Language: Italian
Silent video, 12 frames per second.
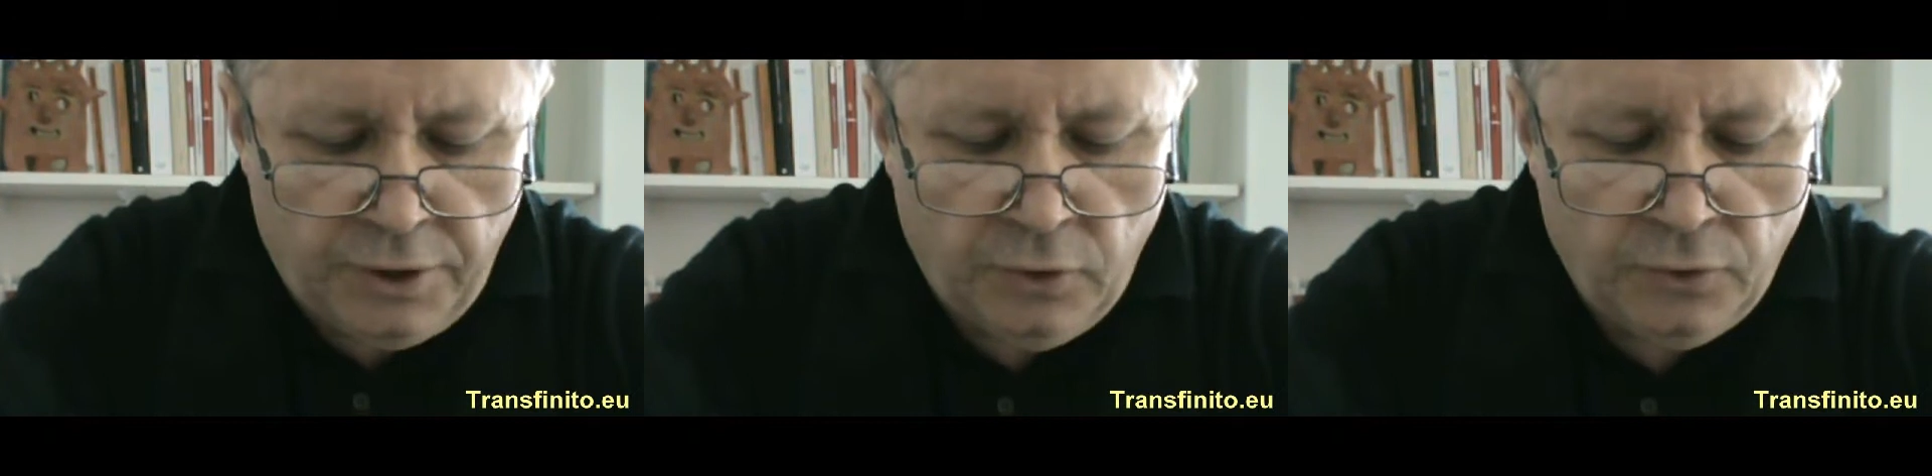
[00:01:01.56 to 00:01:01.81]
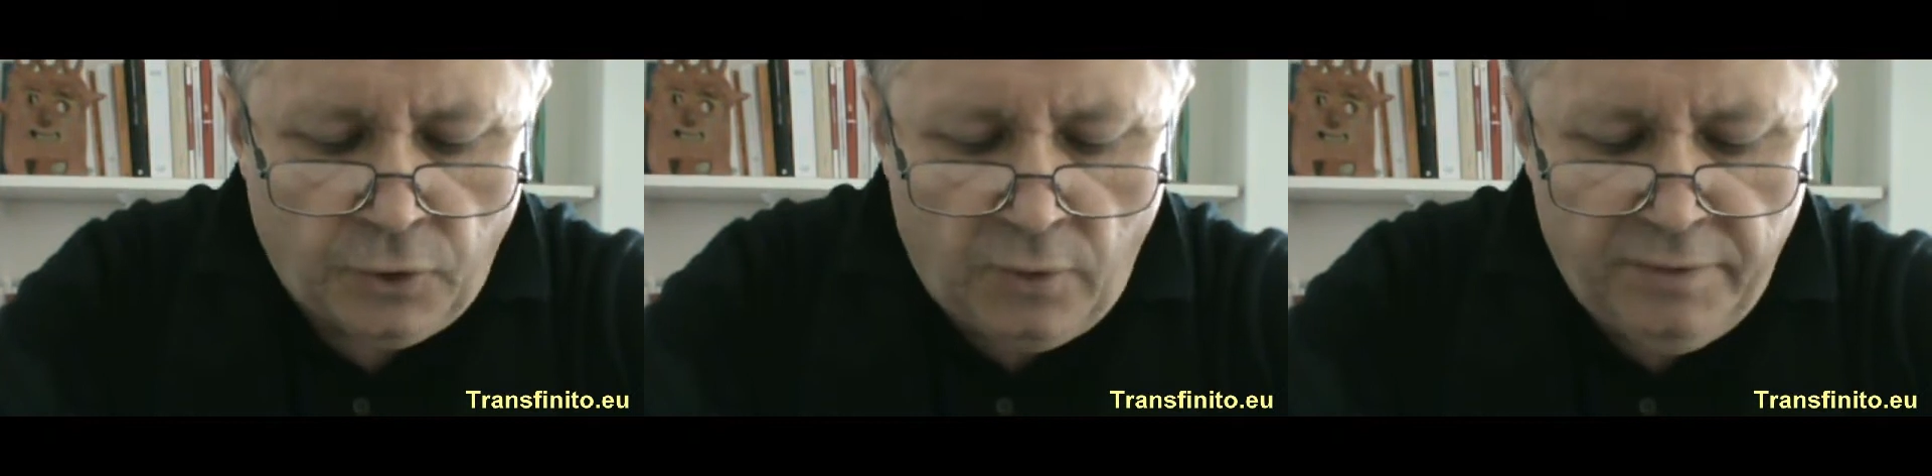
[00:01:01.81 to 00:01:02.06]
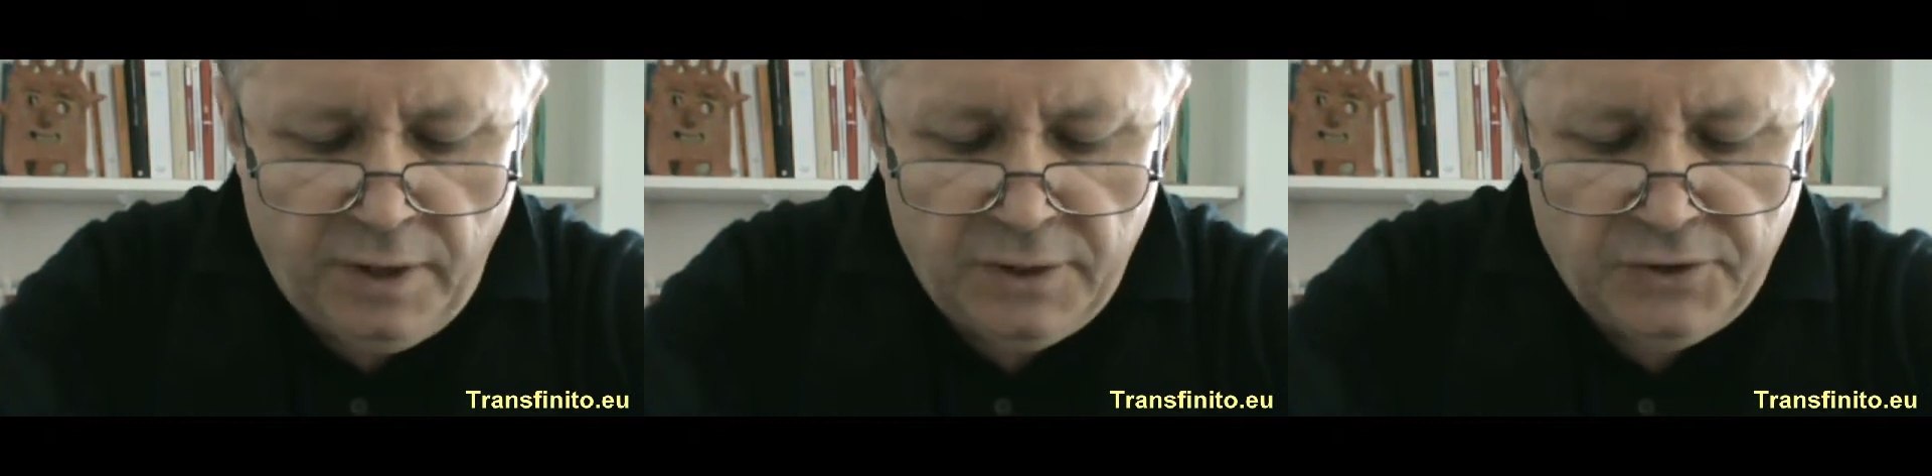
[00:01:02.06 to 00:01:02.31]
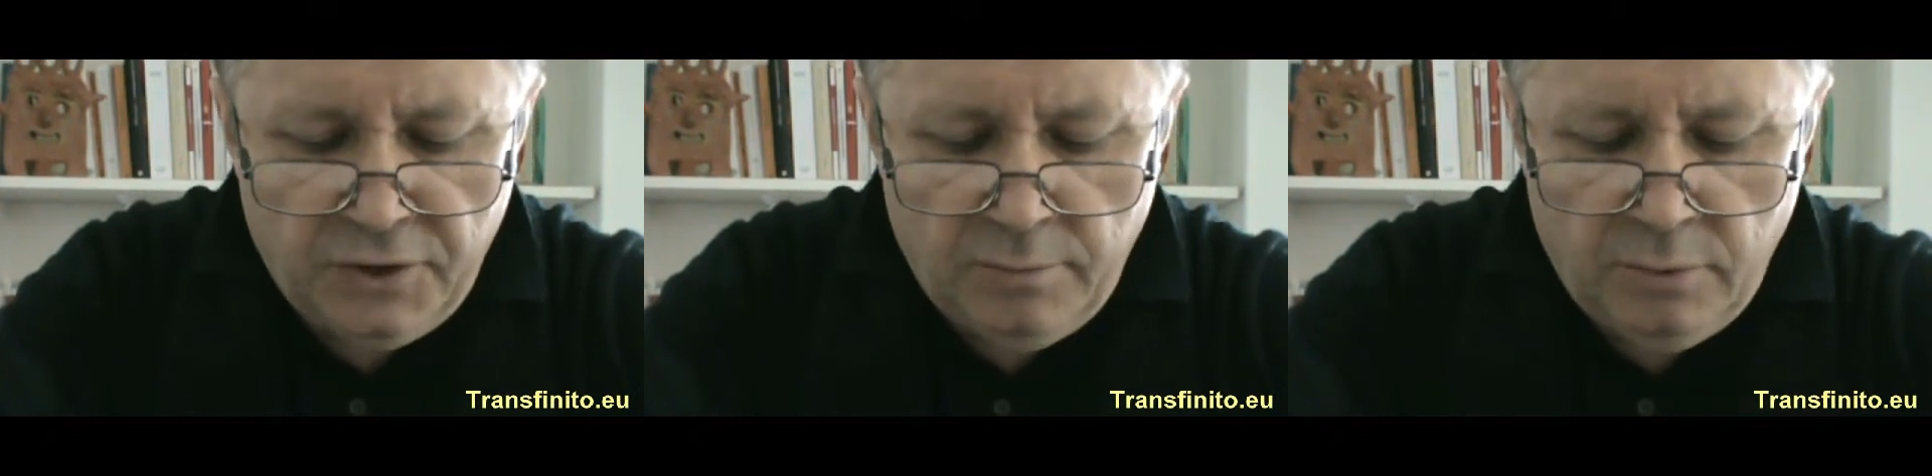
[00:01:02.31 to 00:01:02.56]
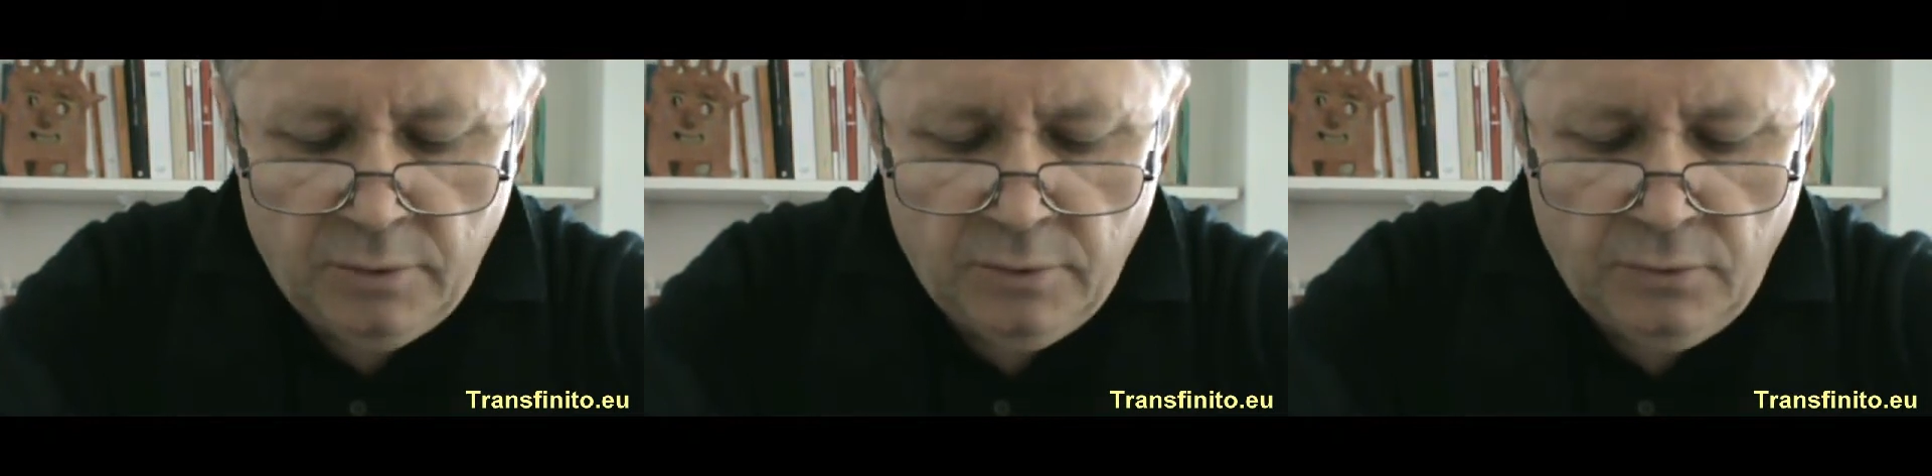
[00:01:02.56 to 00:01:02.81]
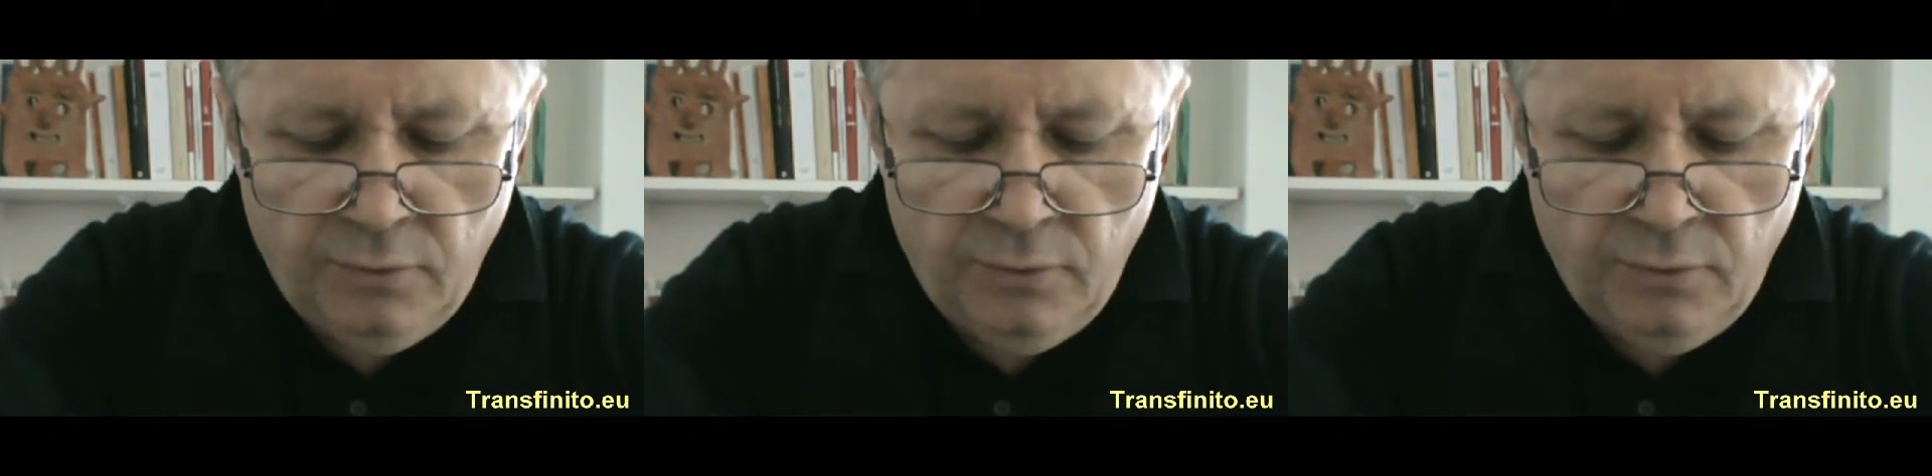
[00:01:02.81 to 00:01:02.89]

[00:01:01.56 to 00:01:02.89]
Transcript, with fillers: che non trovi nel cibo